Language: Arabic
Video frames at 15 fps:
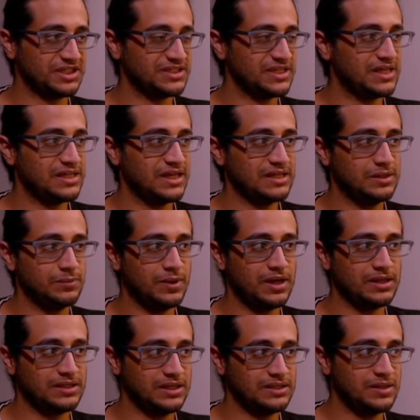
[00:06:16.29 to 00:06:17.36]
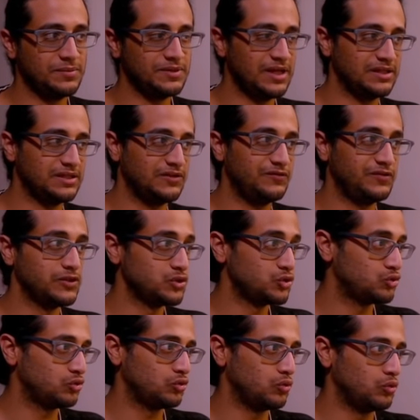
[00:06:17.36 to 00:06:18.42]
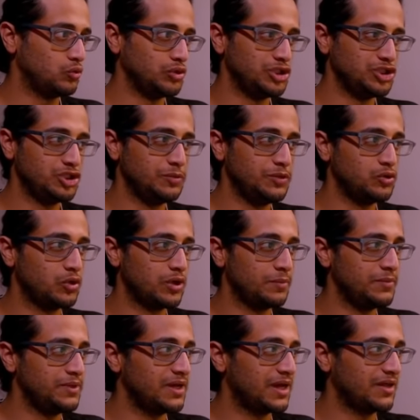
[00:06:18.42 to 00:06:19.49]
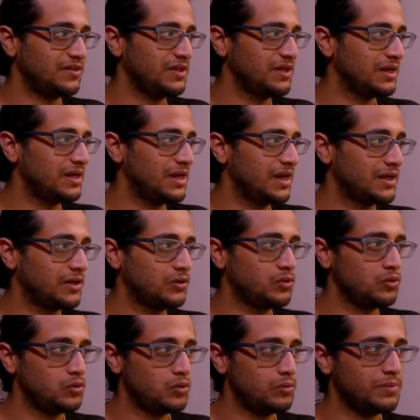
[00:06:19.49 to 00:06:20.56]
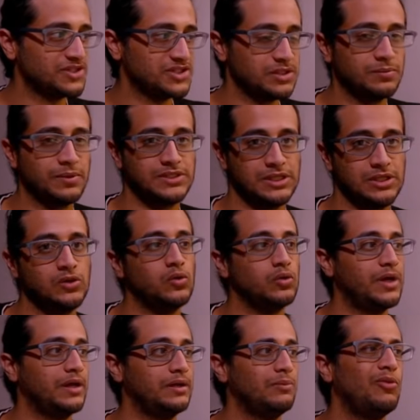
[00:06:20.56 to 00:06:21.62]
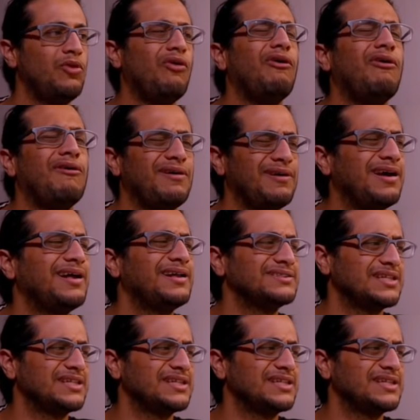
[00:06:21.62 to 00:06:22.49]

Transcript: الشخصيات اللي تبغاها تعتمد على الديفنس ويجي منه كميه كثيره لكنه بسيط بس حلو يعني مو